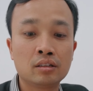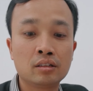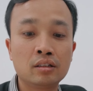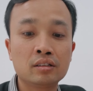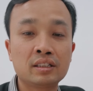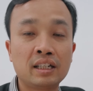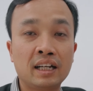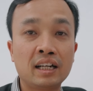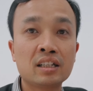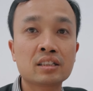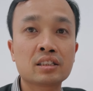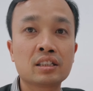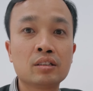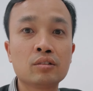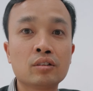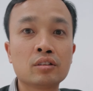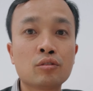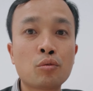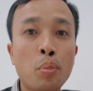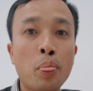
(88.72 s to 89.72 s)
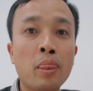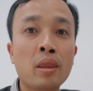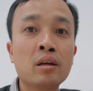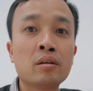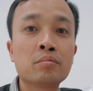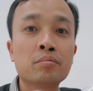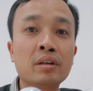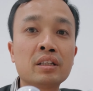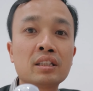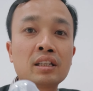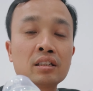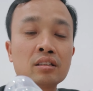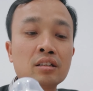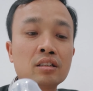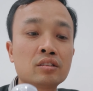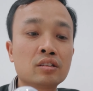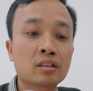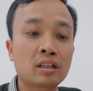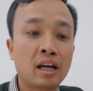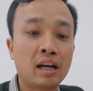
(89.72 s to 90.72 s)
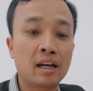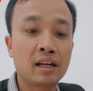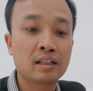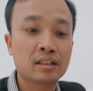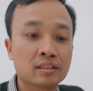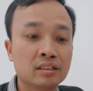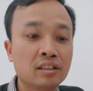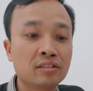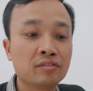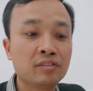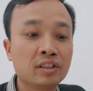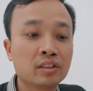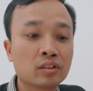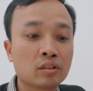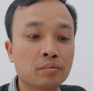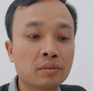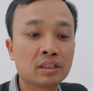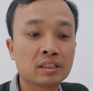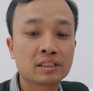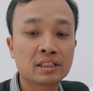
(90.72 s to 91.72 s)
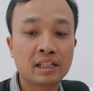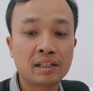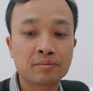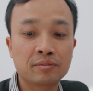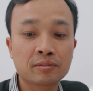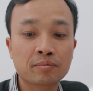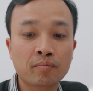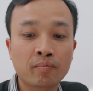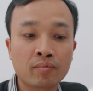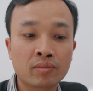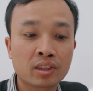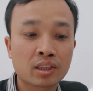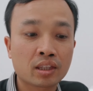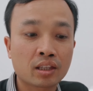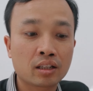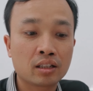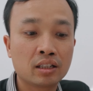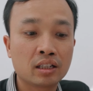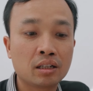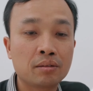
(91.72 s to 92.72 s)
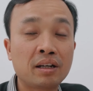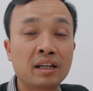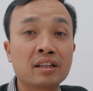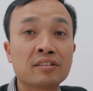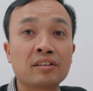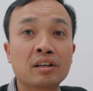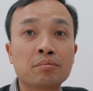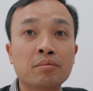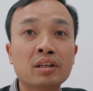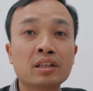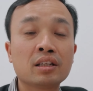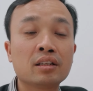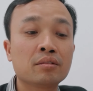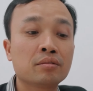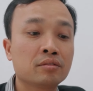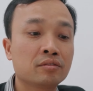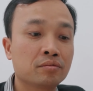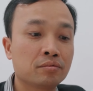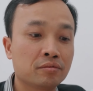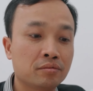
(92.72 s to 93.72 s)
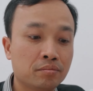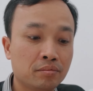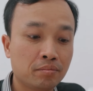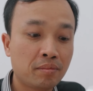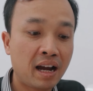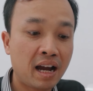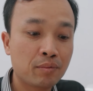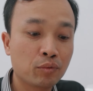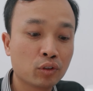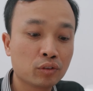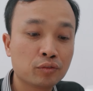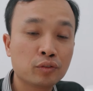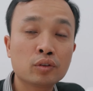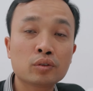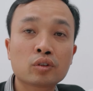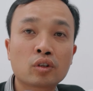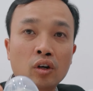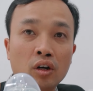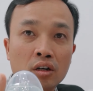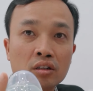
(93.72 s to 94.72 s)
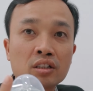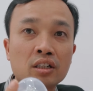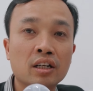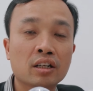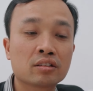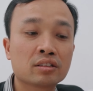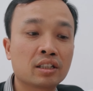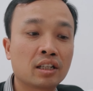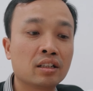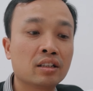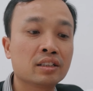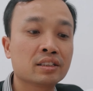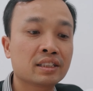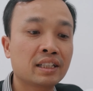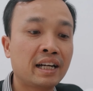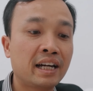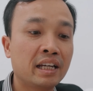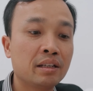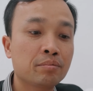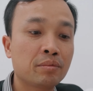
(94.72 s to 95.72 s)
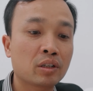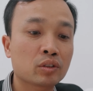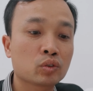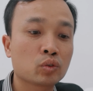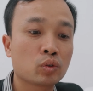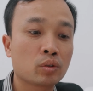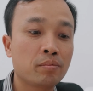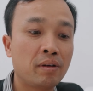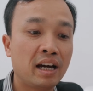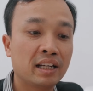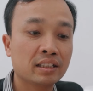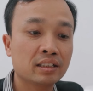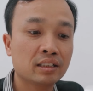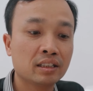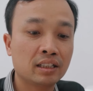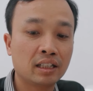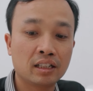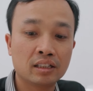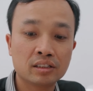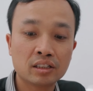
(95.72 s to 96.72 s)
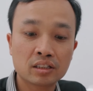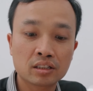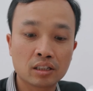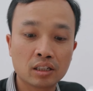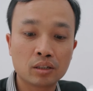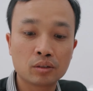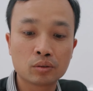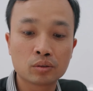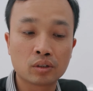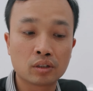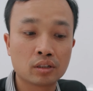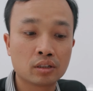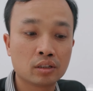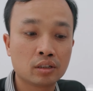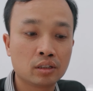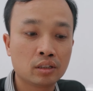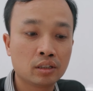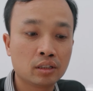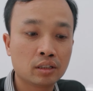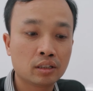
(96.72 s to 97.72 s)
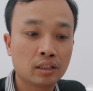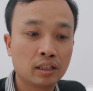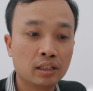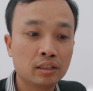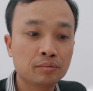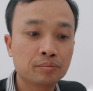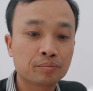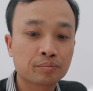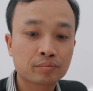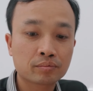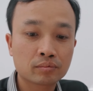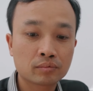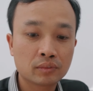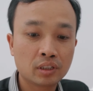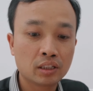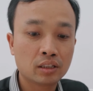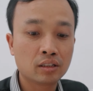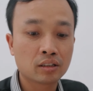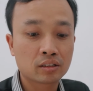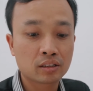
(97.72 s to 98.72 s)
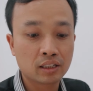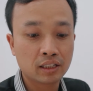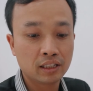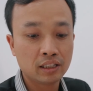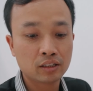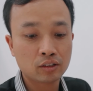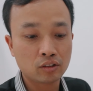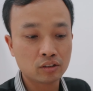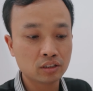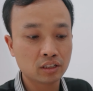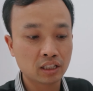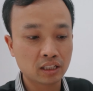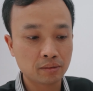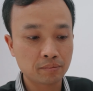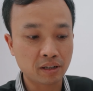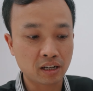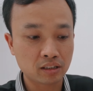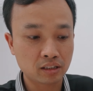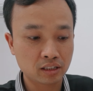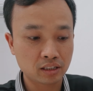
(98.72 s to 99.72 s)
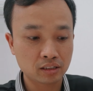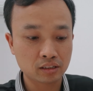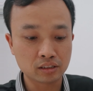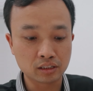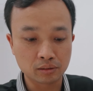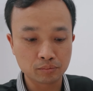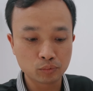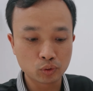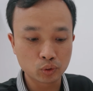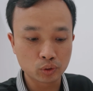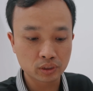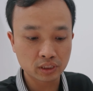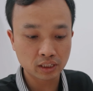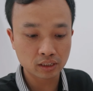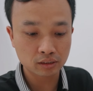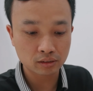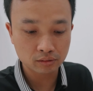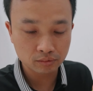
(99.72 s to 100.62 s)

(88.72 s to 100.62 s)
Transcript: nó chả khác gì luôn mình đã đưa cho cả nhân viên của mình xem thì các bạn ấy phải mất đến ba bốn phút có người còn trả lời sai mặc dù đã bán cái này là rất là lâu rồi đấy thì thực tế là có người là bảo là ngửi mùi nhá